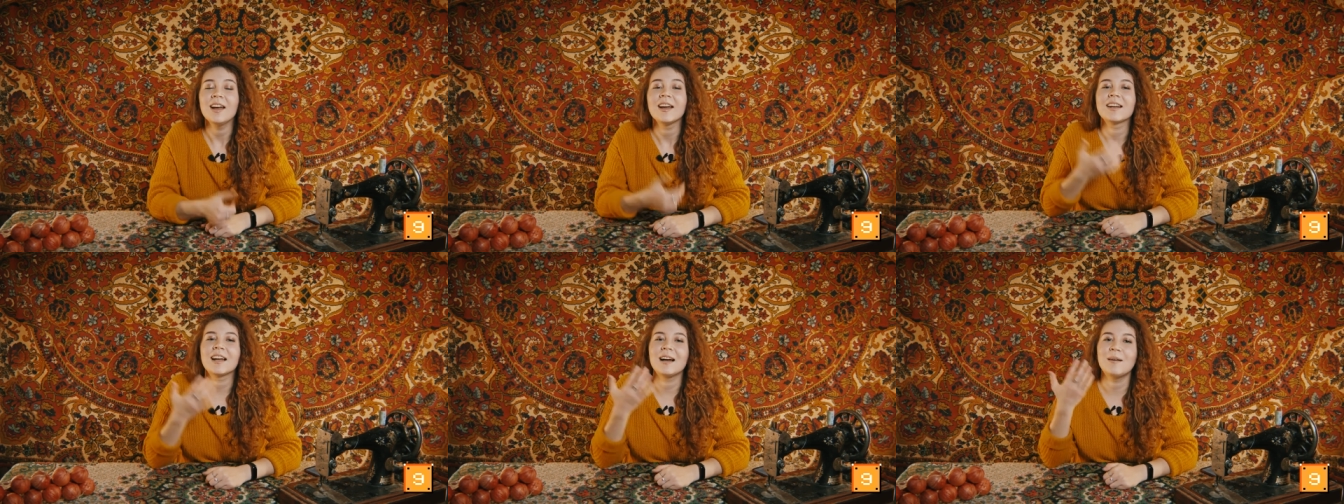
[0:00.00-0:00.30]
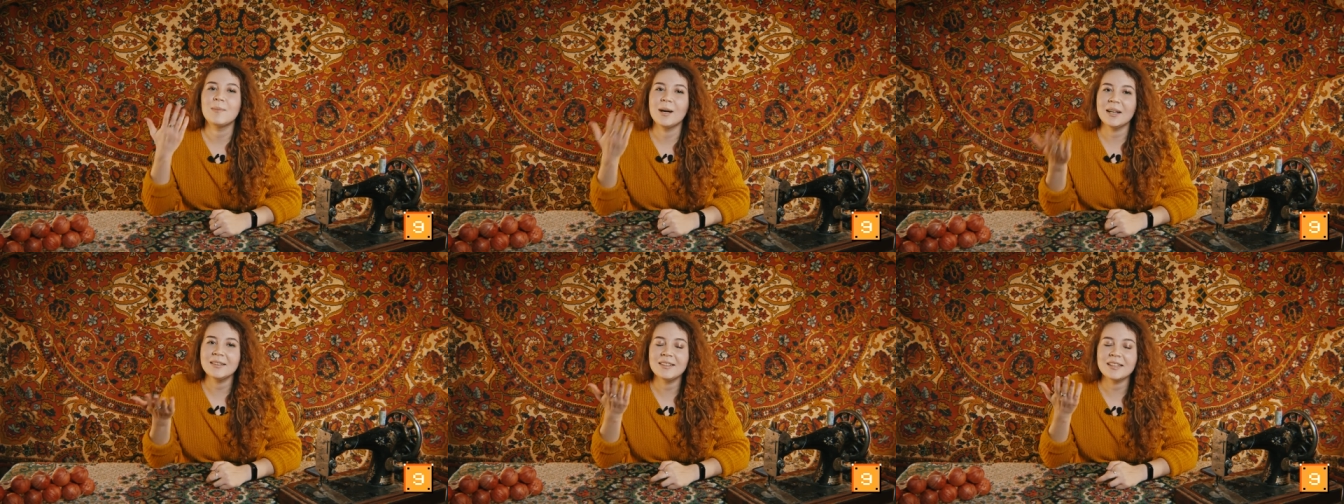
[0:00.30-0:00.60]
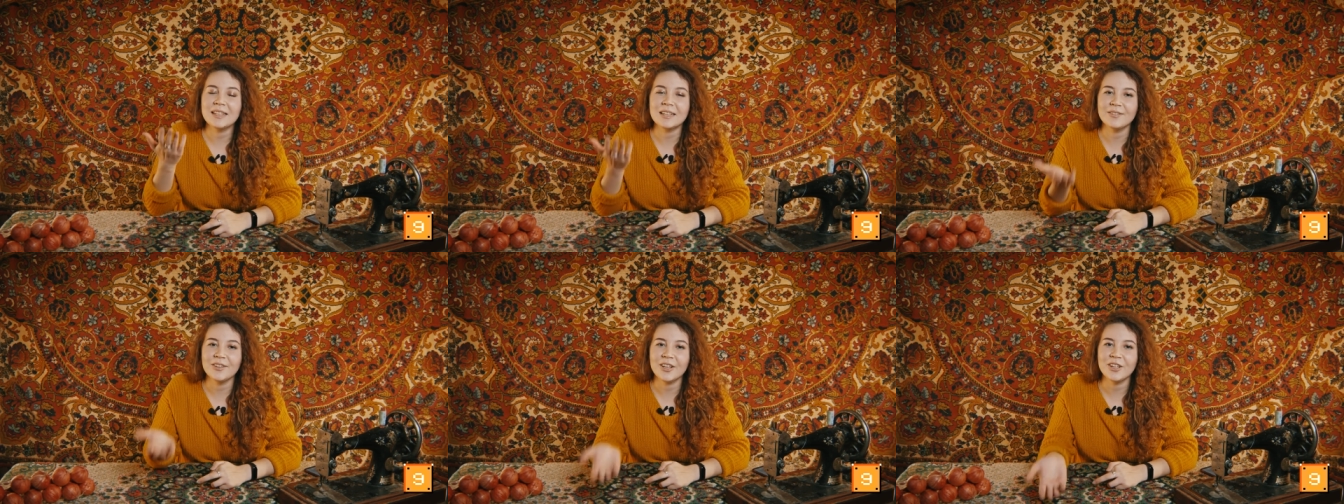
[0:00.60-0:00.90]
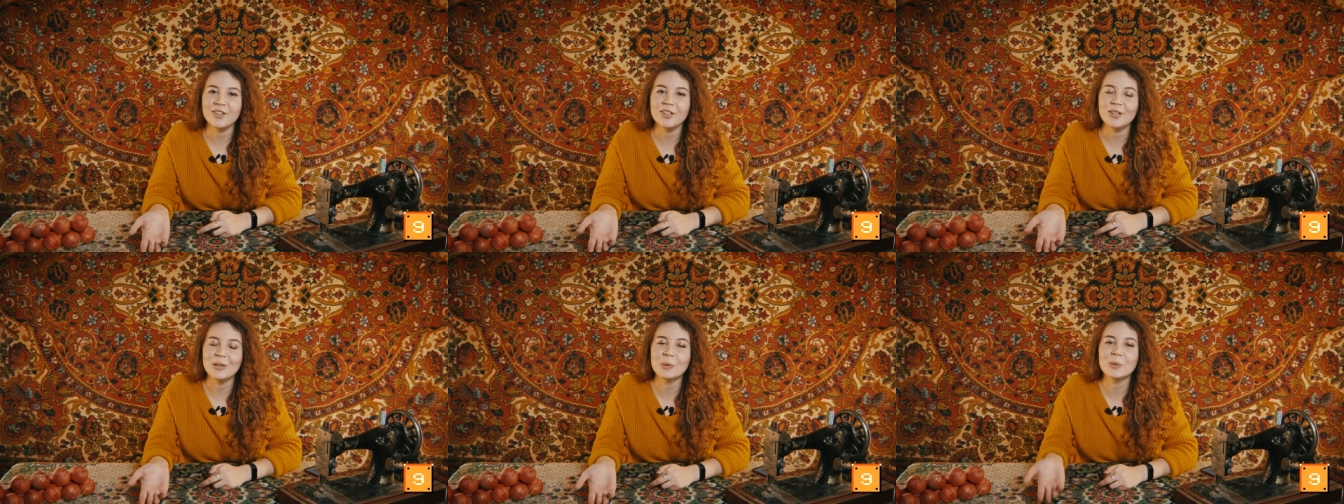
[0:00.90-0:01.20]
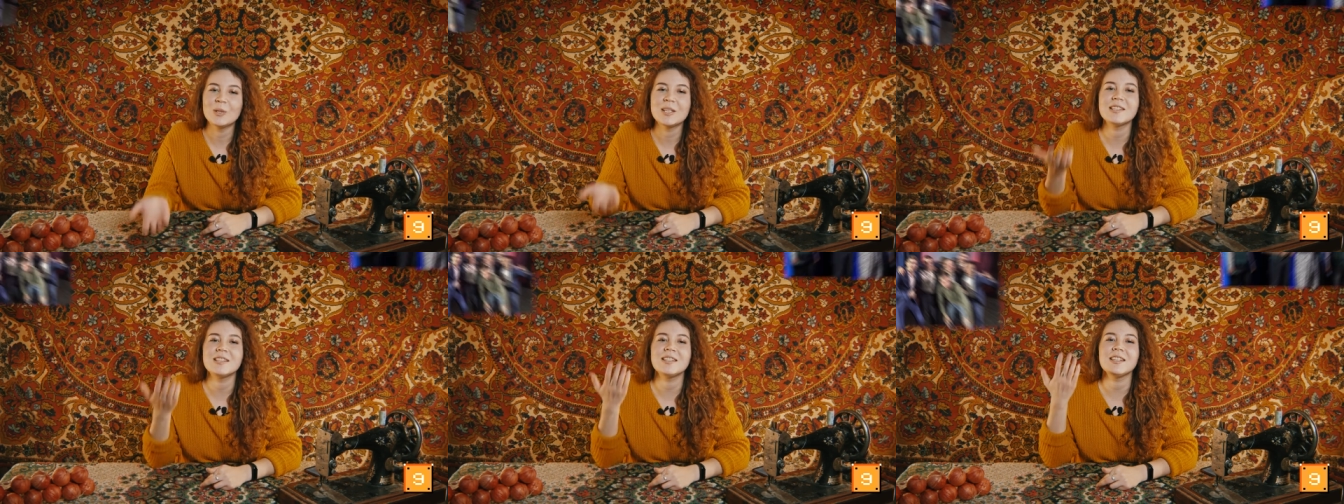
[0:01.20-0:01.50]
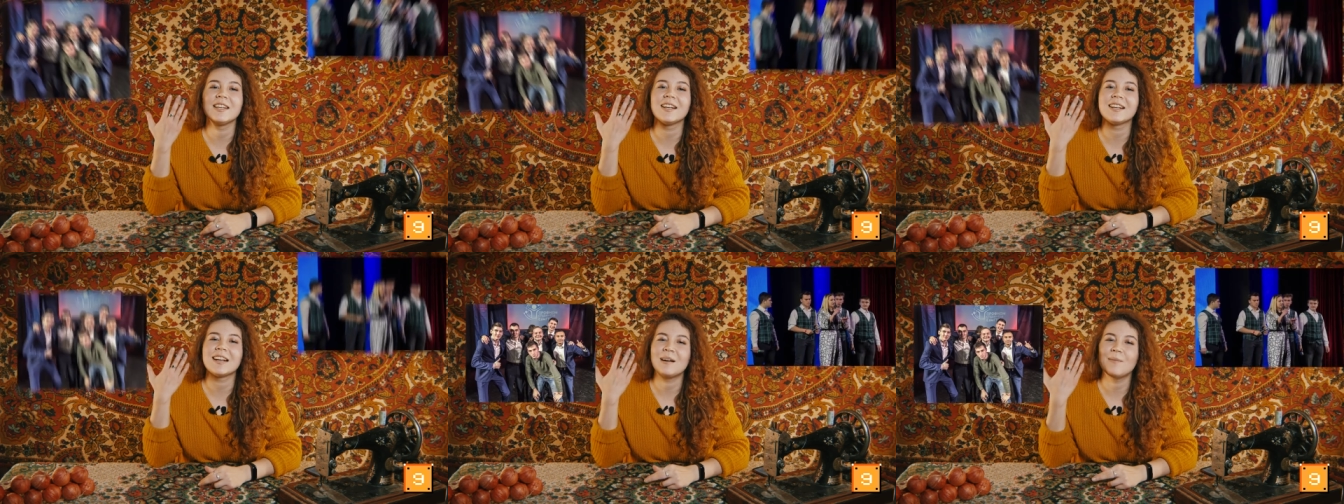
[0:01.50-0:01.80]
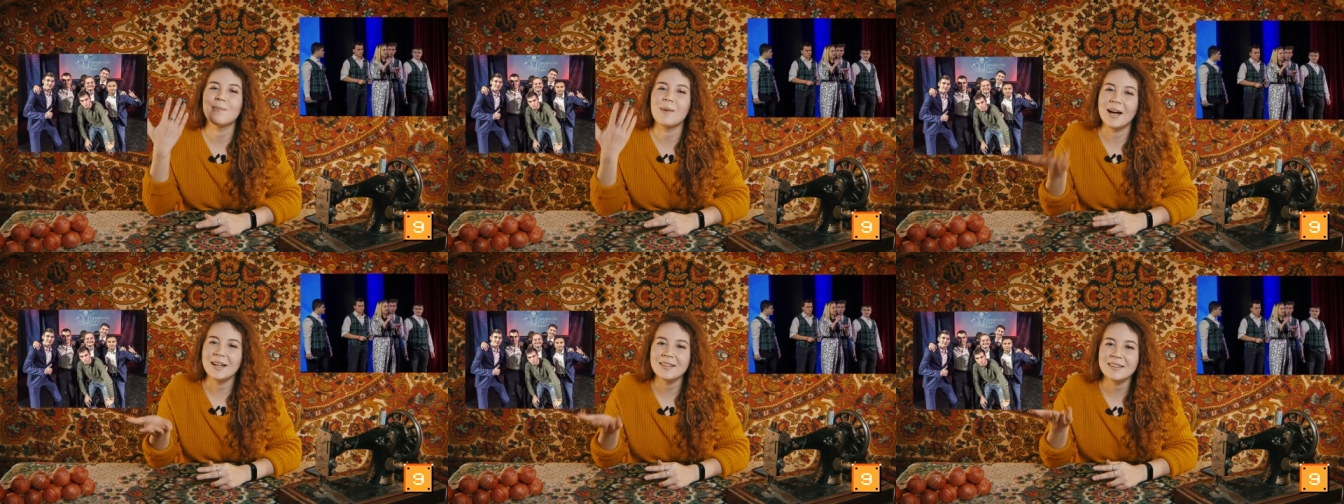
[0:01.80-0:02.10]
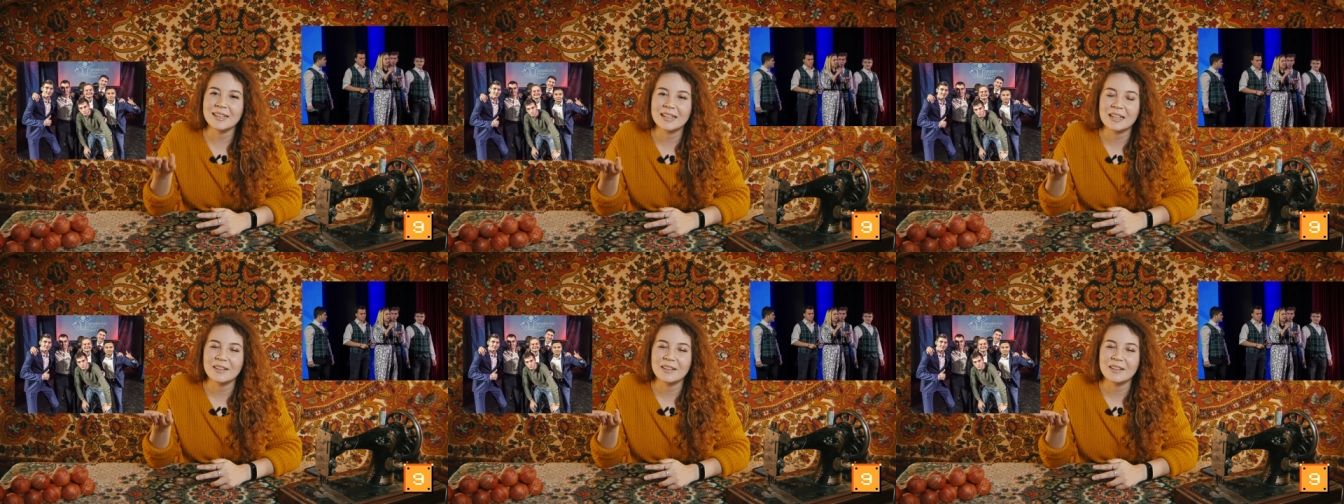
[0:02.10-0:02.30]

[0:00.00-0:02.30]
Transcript: Команда КВН «Юность» и команда